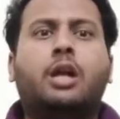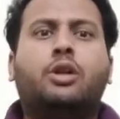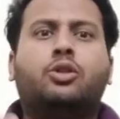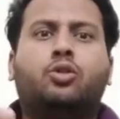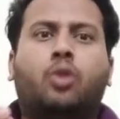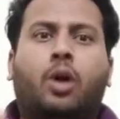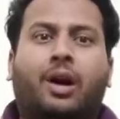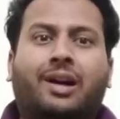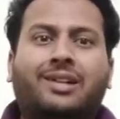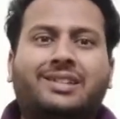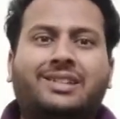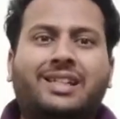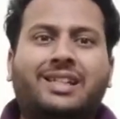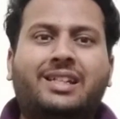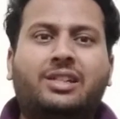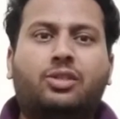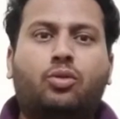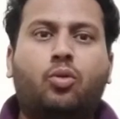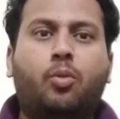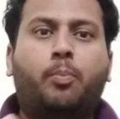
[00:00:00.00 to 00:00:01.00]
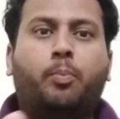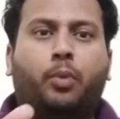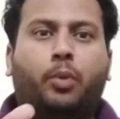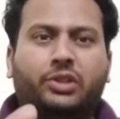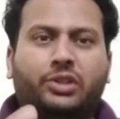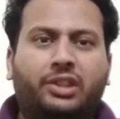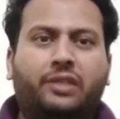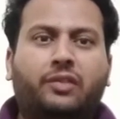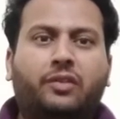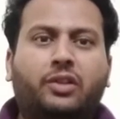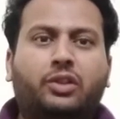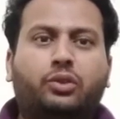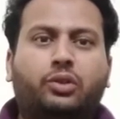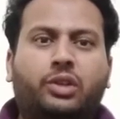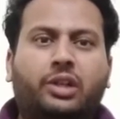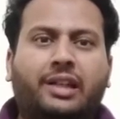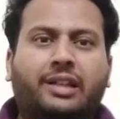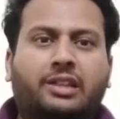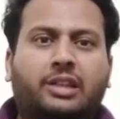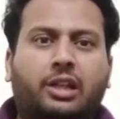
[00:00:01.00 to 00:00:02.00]
जो हर चीज़ को पॉजिटिवली
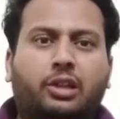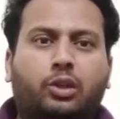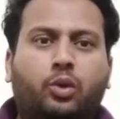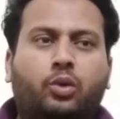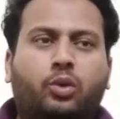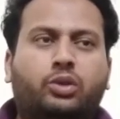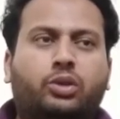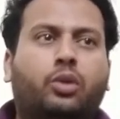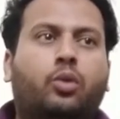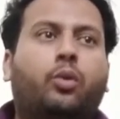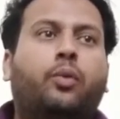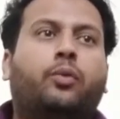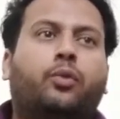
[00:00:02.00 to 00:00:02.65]
यूटिलाइज करते हुए उससे कोई